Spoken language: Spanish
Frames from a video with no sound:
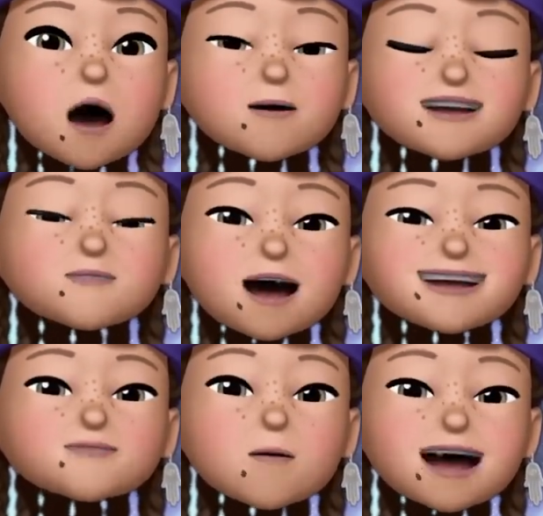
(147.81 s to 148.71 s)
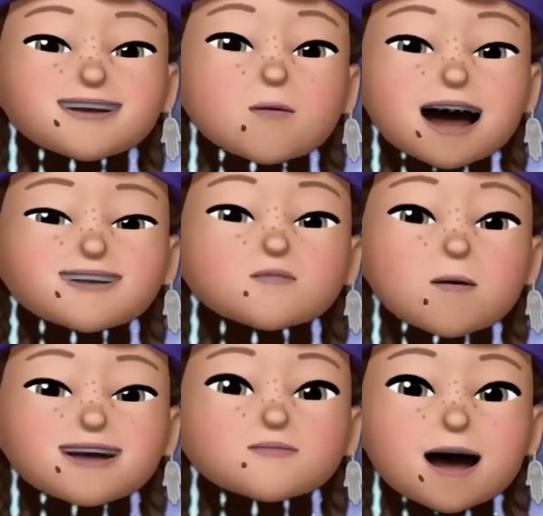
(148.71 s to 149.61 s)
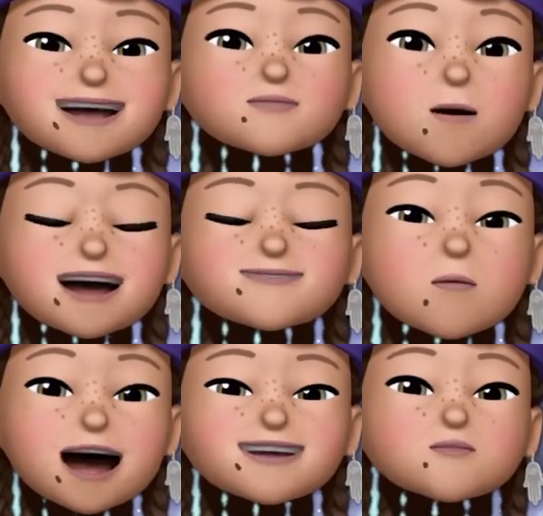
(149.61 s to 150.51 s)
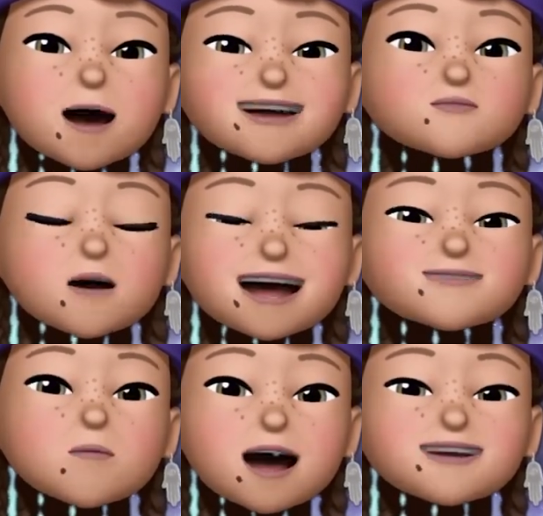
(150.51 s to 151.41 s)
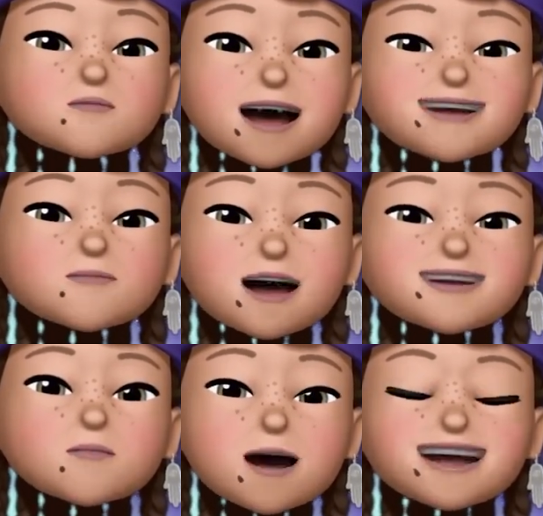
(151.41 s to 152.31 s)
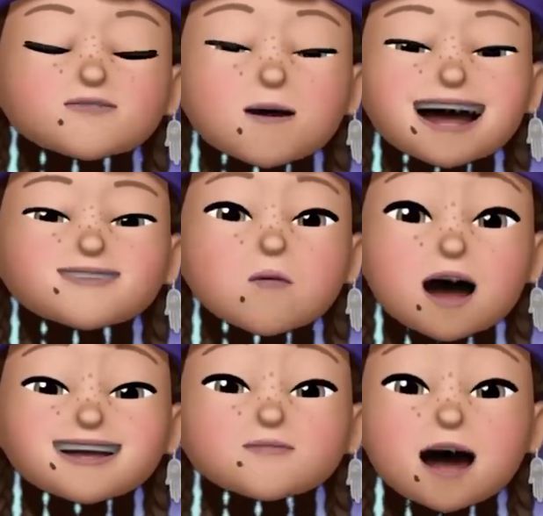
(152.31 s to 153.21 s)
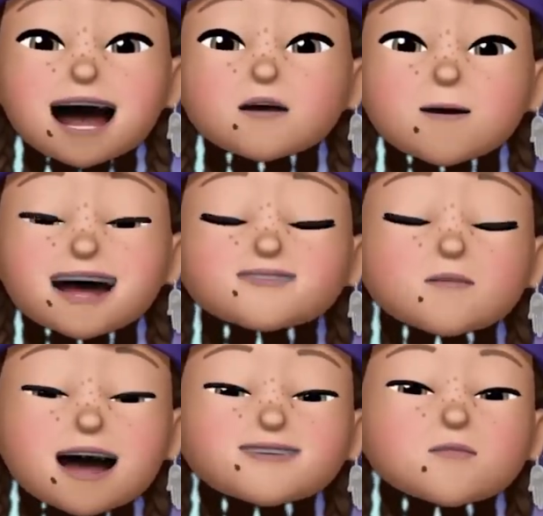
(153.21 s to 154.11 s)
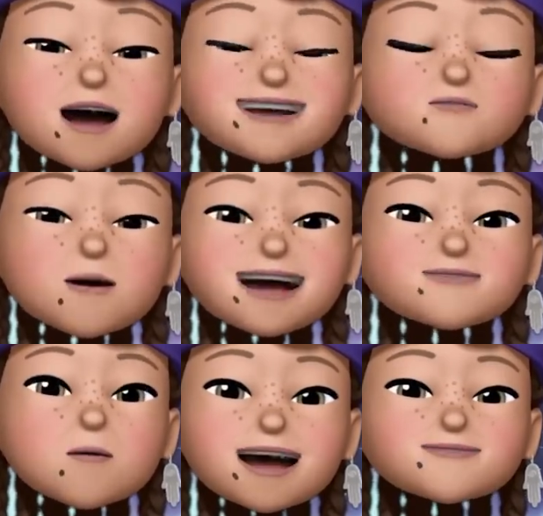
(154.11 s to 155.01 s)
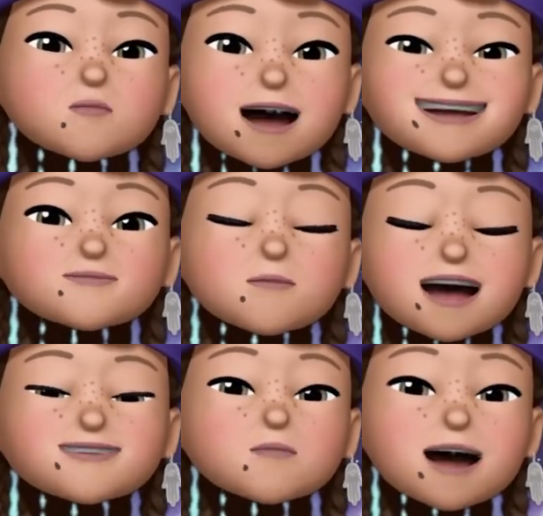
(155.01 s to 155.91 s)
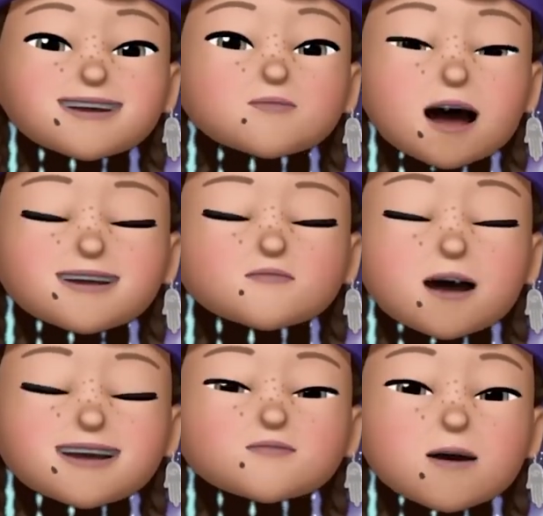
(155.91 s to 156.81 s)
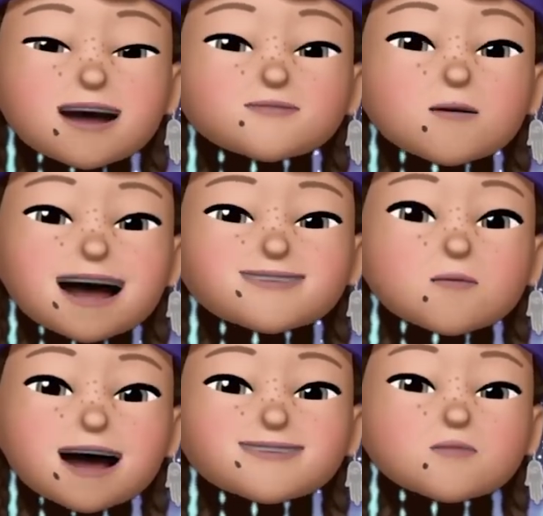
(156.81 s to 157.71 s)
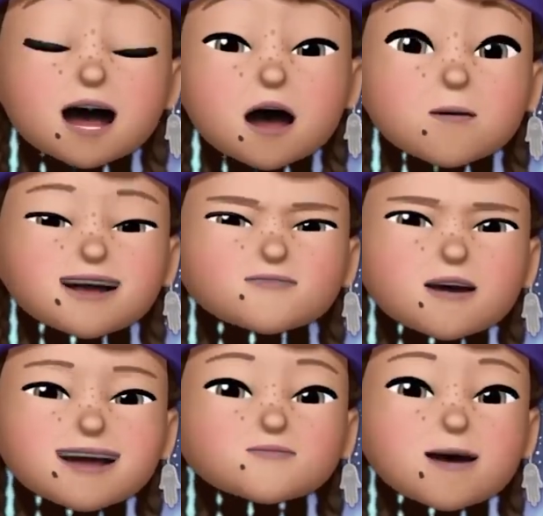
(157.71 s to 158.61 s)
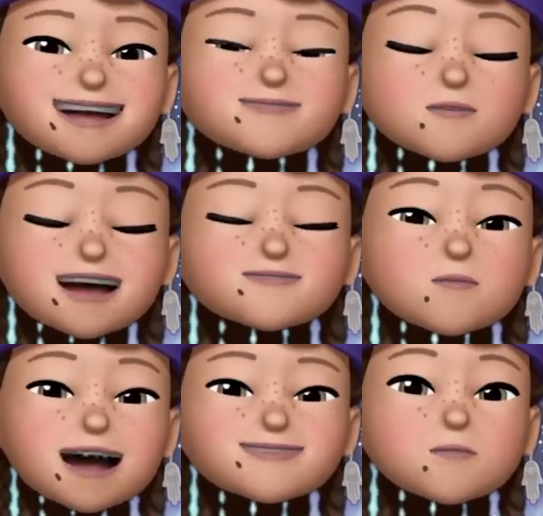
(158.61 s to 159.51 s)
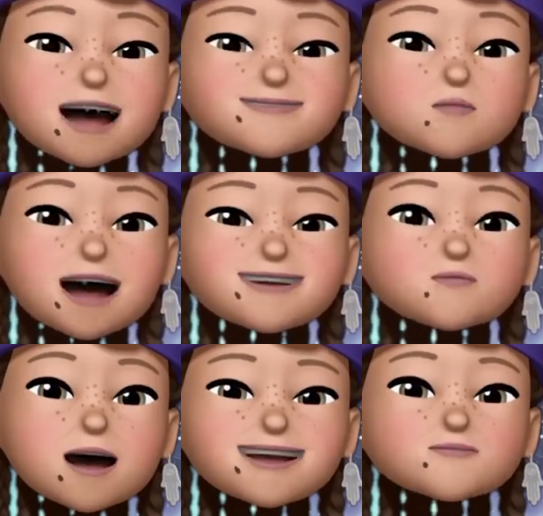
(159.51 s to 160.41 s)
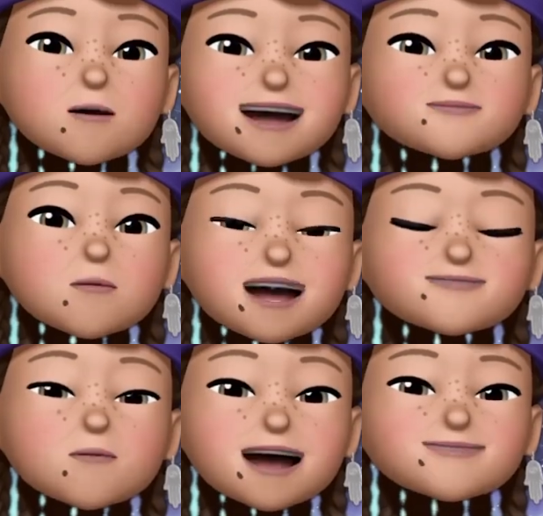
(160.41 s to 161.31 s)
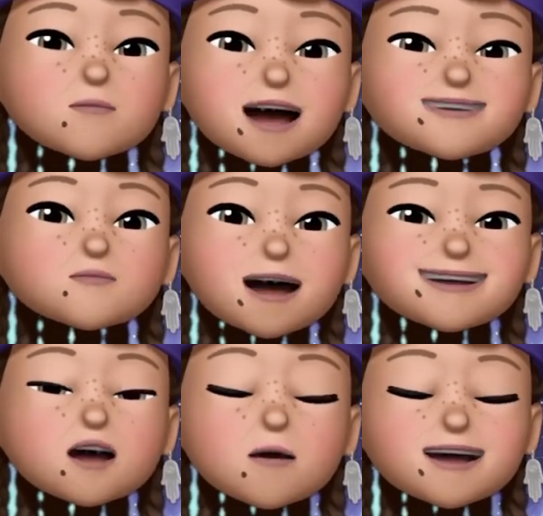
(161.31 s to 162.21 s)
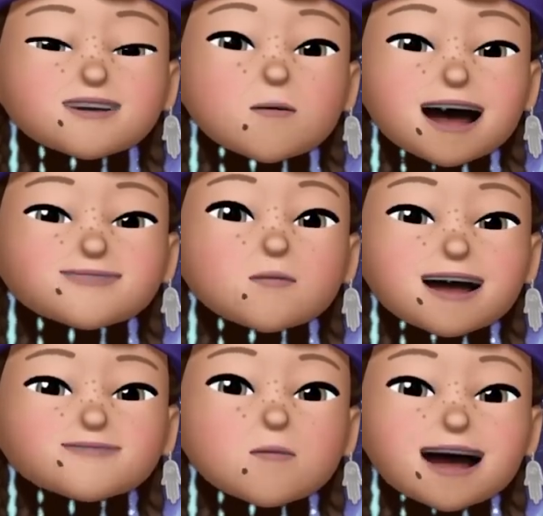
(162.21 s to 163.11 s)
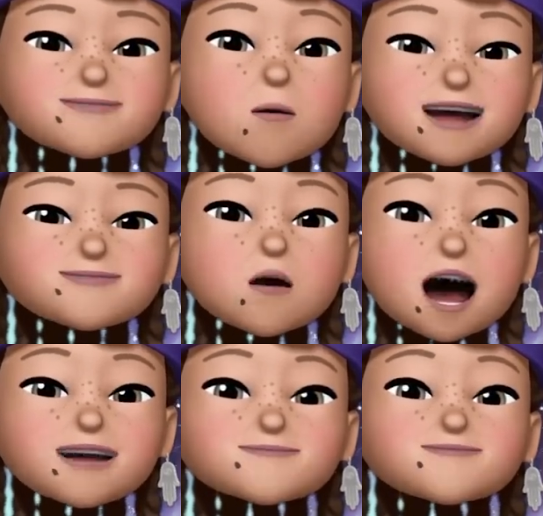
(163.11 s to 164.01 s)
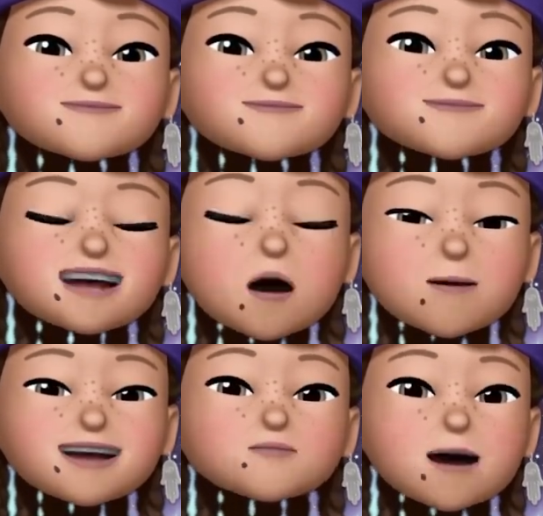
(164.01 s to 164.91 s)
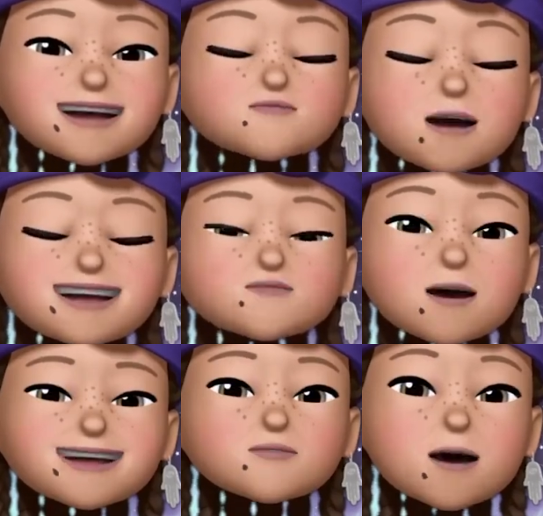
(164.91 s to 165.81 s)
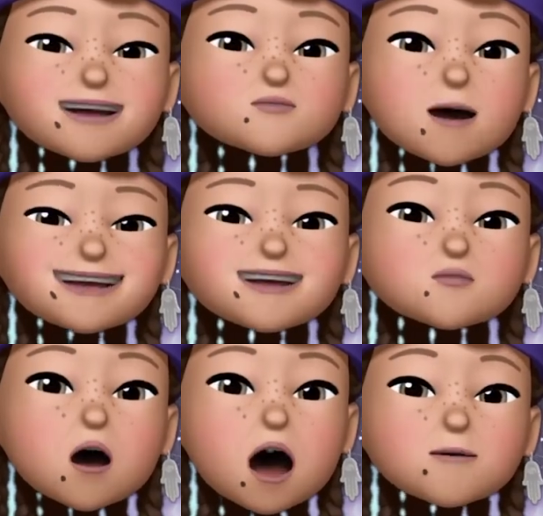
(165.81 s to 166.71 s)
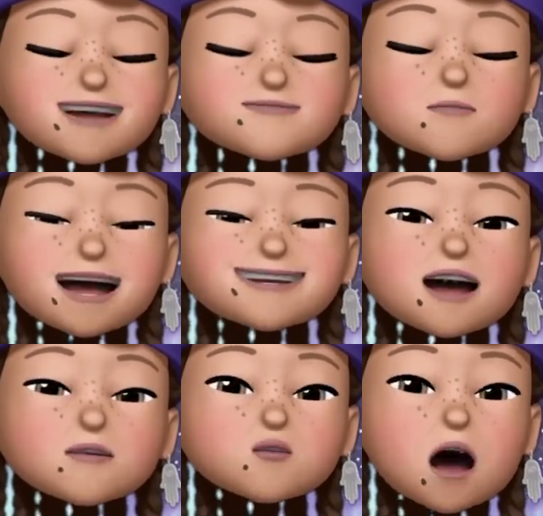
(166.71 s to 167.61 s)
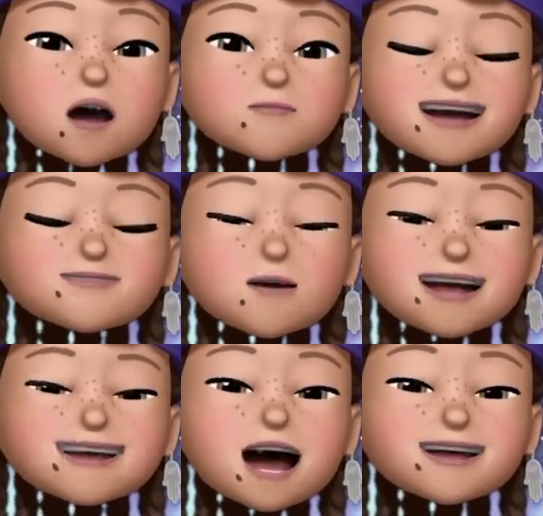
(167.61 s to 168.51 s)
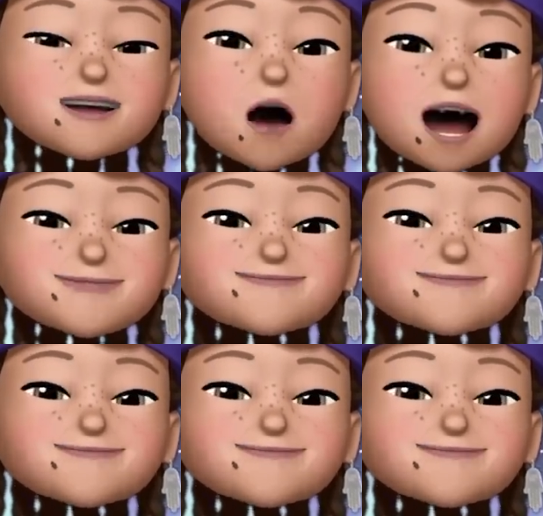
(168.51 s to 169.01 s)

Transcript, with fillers: La gente que te rodea está un poco preocupada por ti porque te ha visto con un semblante un poco negativo o triste, es posible que no estés durmiendo bien y eso te tenga con un rostro que no es usual en ti, pide disculpas si has sido malhumorado con alguien o si has respondido de mala manera cuando te han hecho alguna presunta. Tus números de la suerte son 31, 42, 47.